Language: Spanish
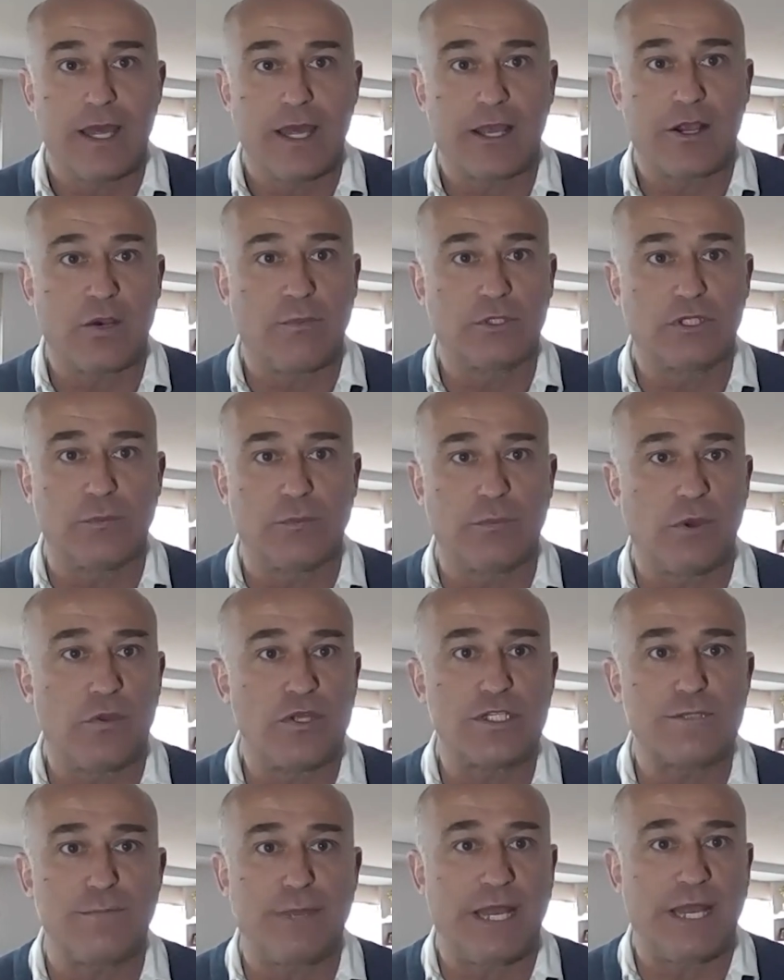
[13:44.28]
eh, cómo te
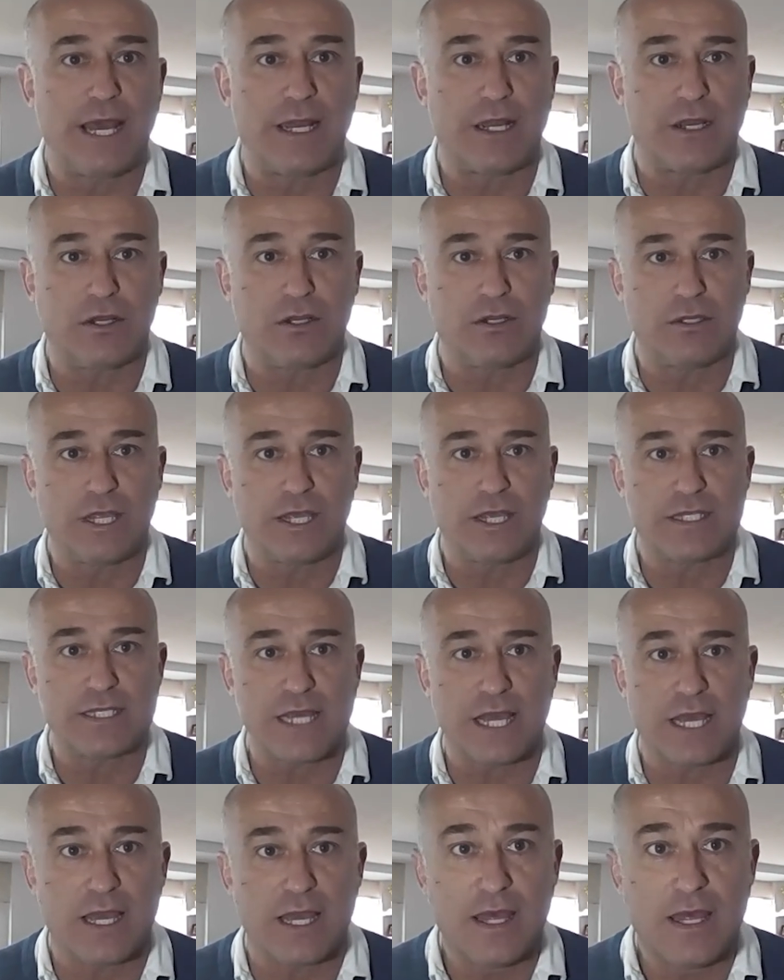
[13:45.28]
puedo inspirar, ¿no? Y
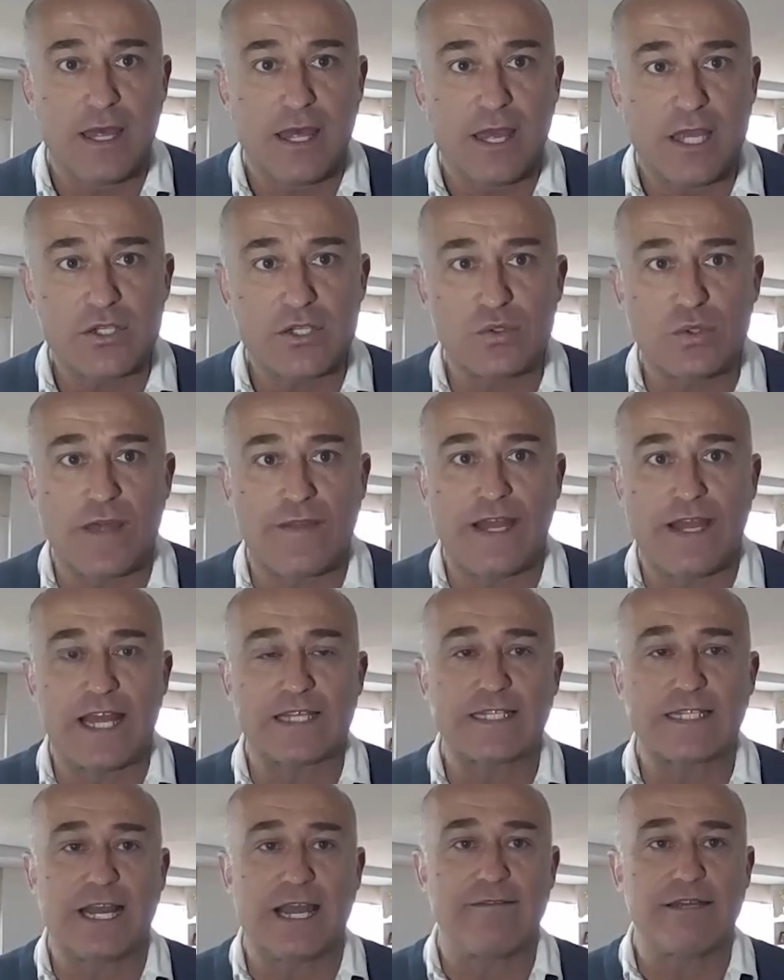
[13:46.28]
esa es una de
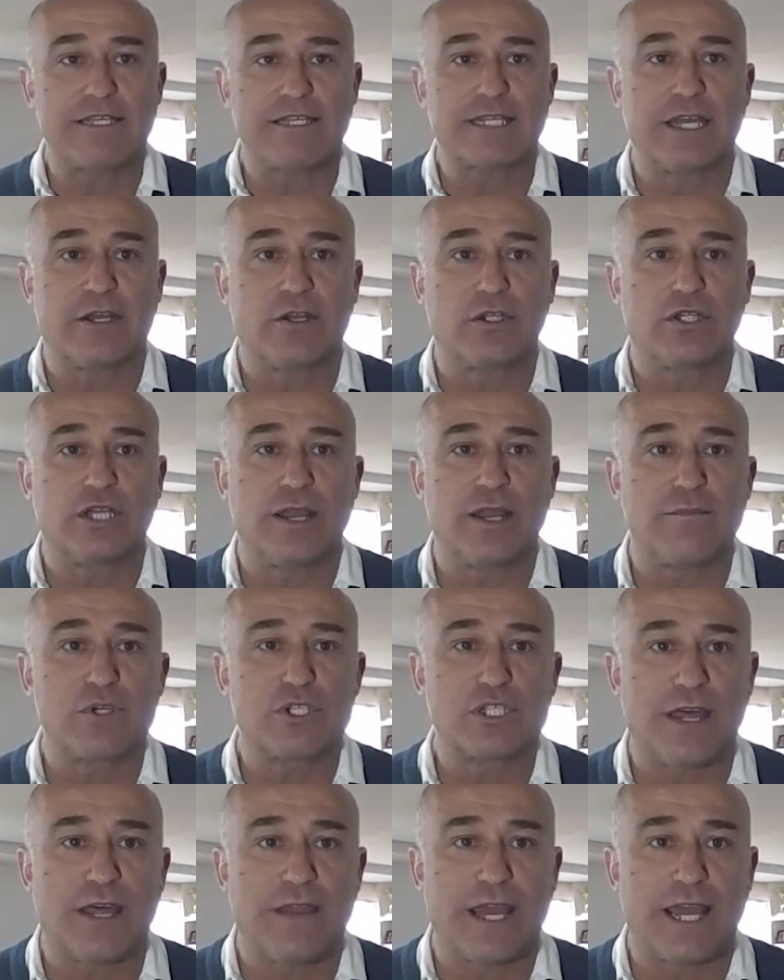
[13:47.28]
las claves que no
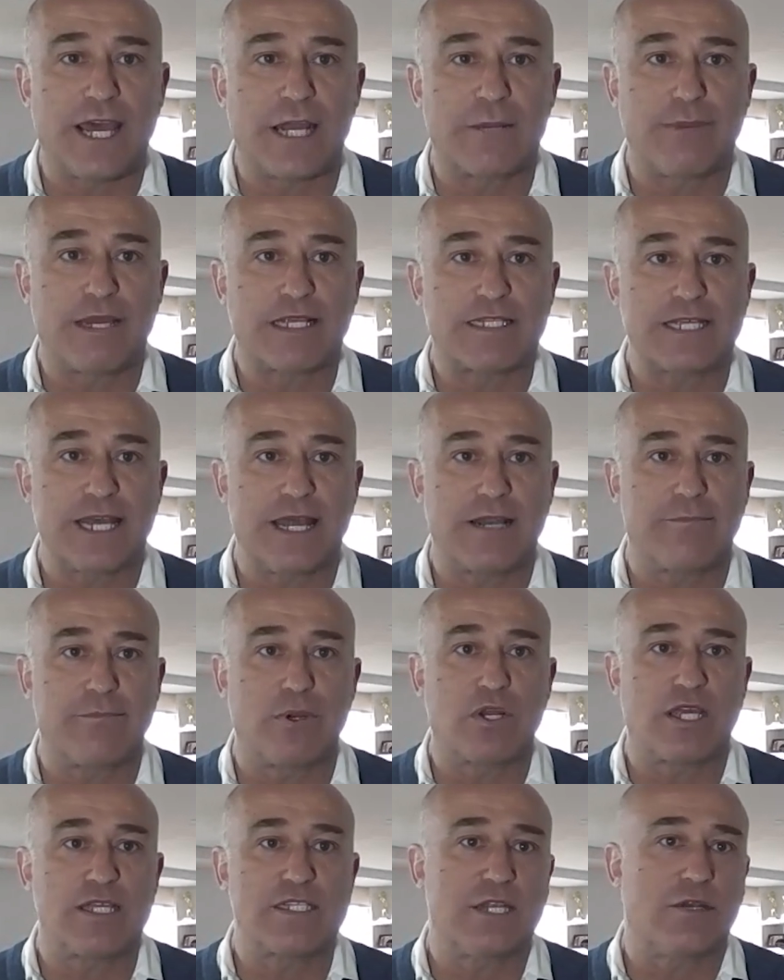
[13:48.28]
tenemos que dejar pasar
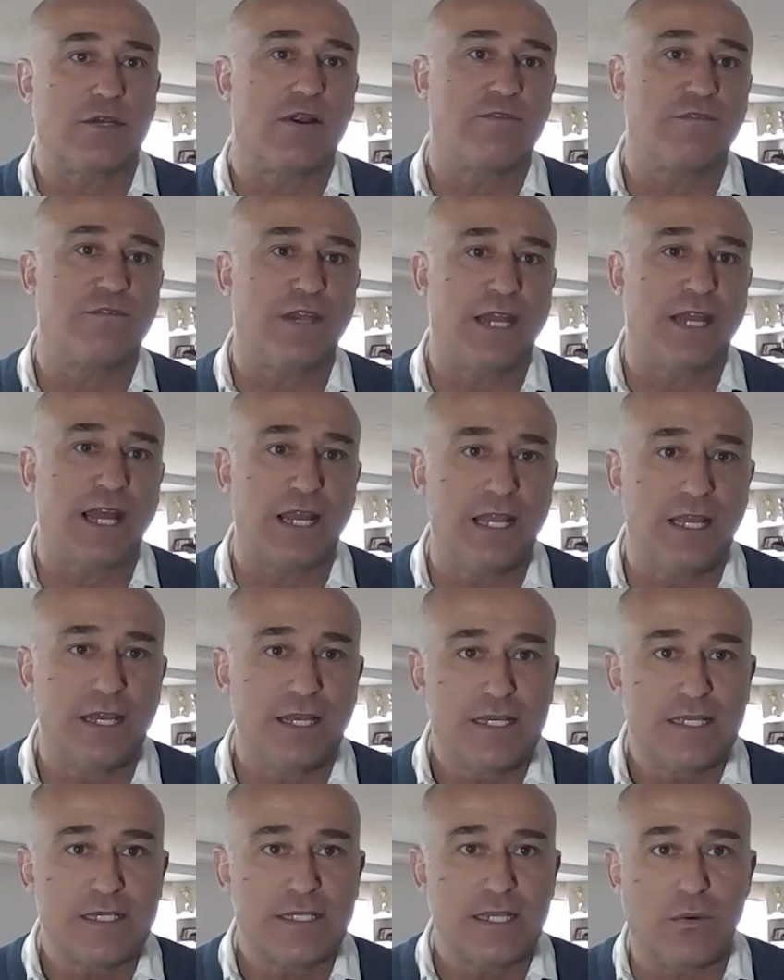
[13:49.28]
porque si no al
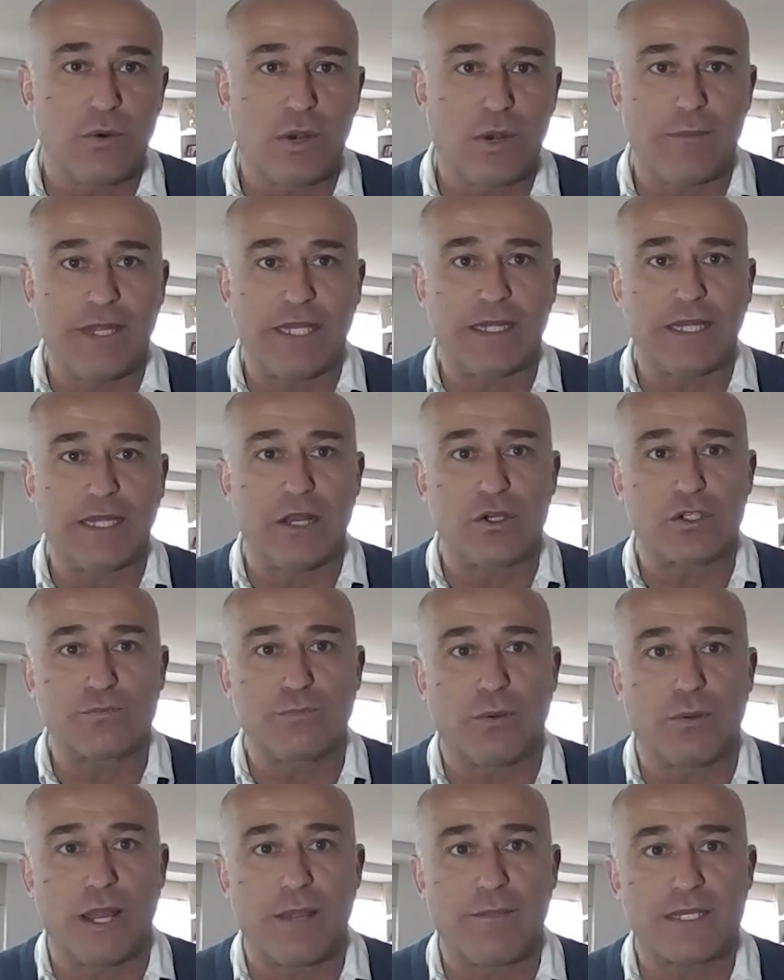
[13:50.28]
final seguramente
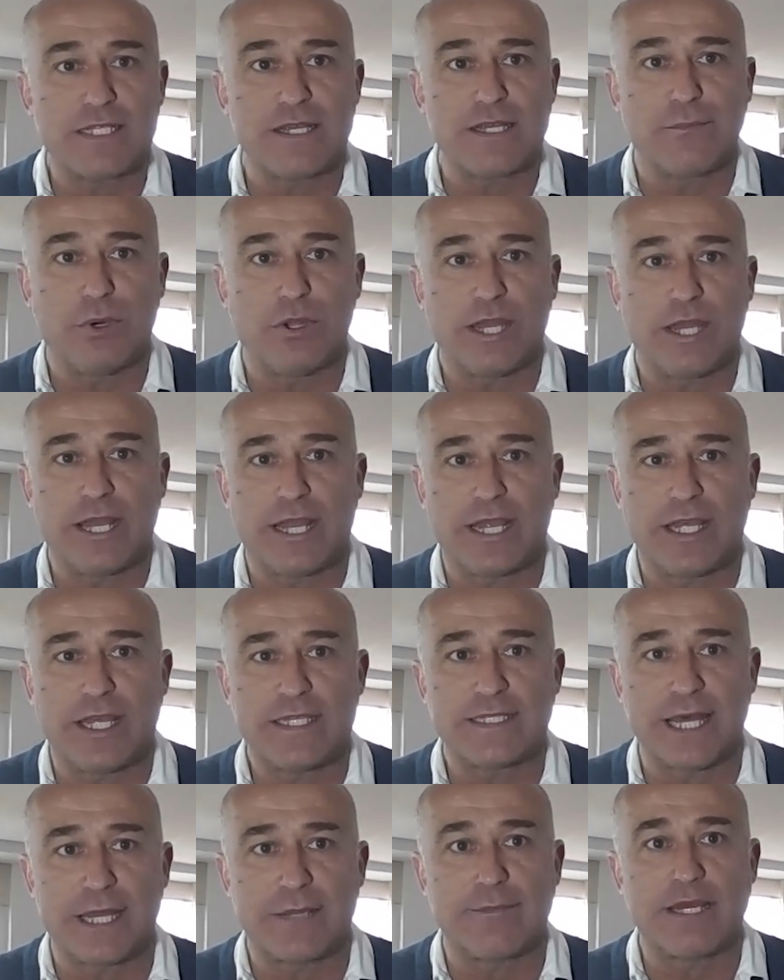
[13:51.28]
los problemas se pueden
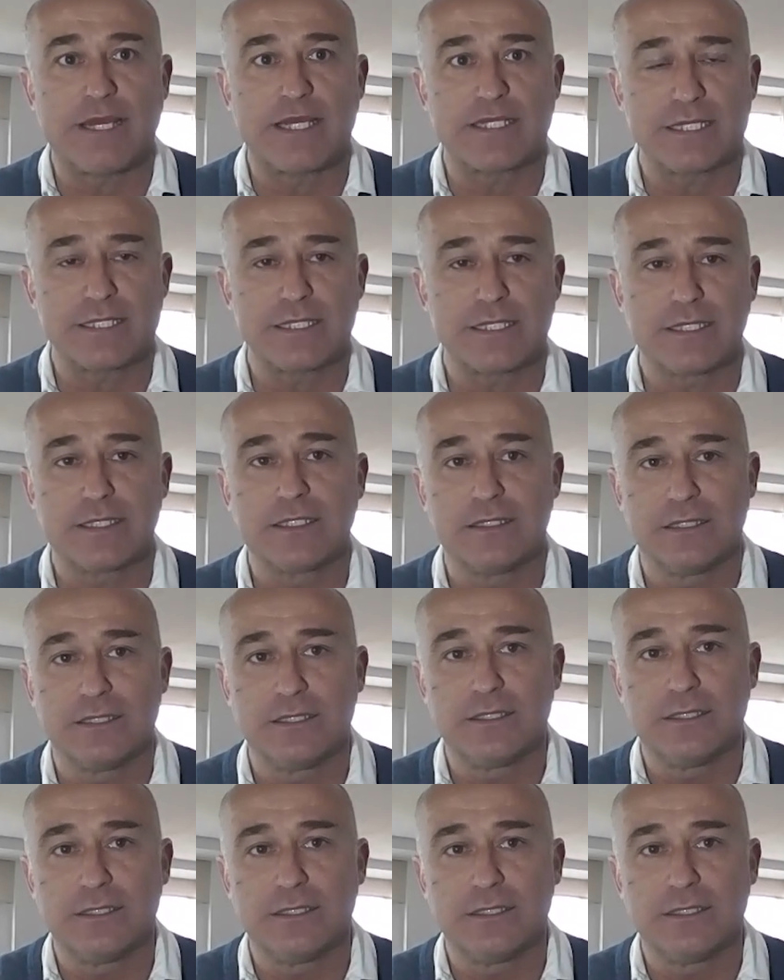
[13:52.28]
enquistar más.